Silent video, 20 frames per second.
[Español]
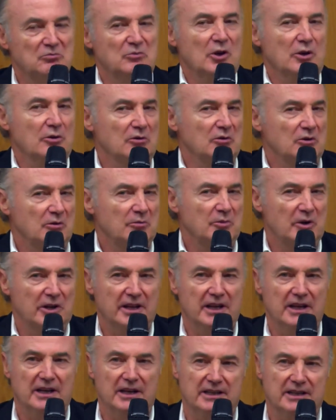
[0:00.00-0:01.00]
Bueno, como
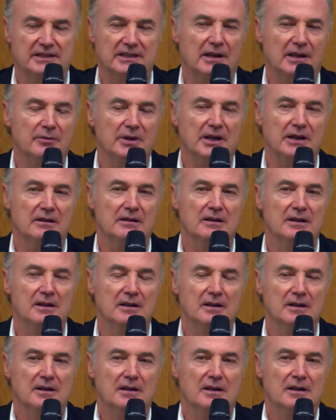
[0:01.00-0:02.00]
idea está bien,
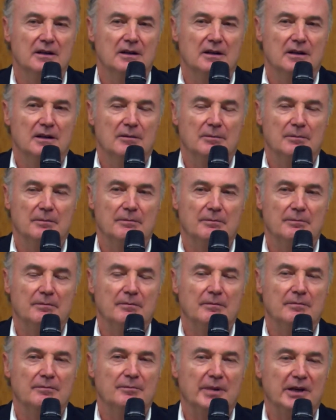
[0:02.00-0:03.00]

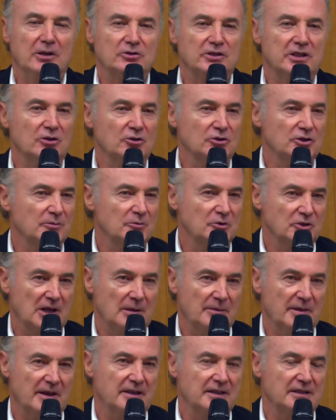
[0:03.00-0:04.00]
pero si no somos
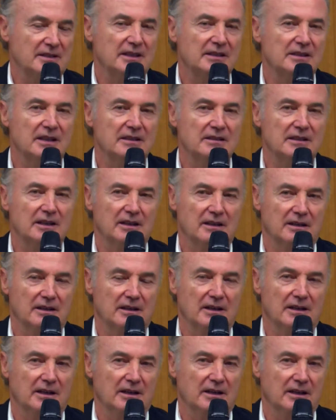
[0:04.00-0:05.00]
capaces de entender
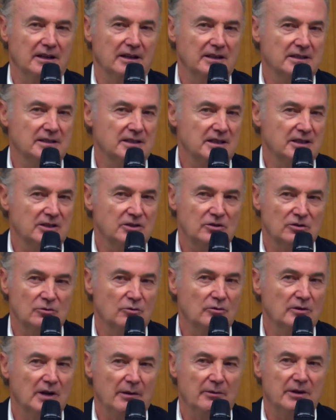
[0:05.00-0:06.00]
que esta es
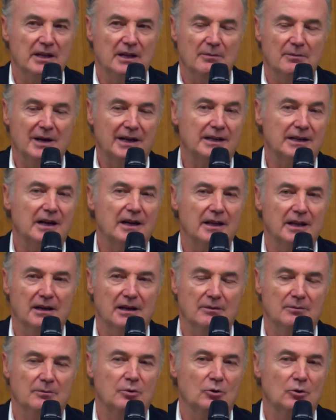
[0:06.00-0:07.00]
una vida marcada
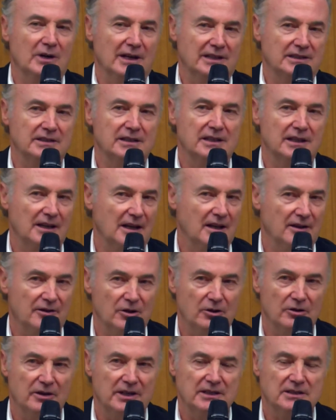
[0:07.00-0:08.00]
por las
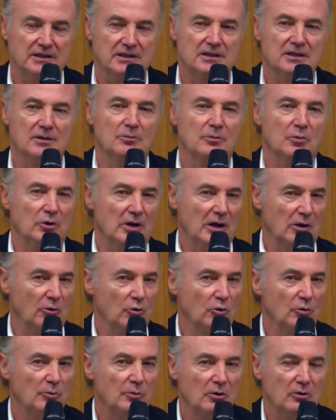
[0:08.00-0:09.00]
relaciones, por el
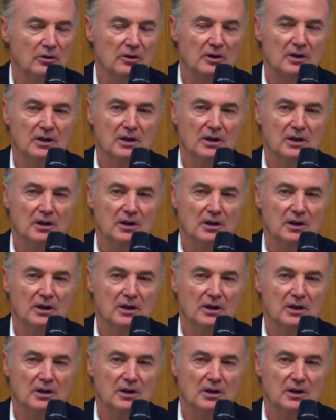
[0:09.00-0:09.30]
grupo,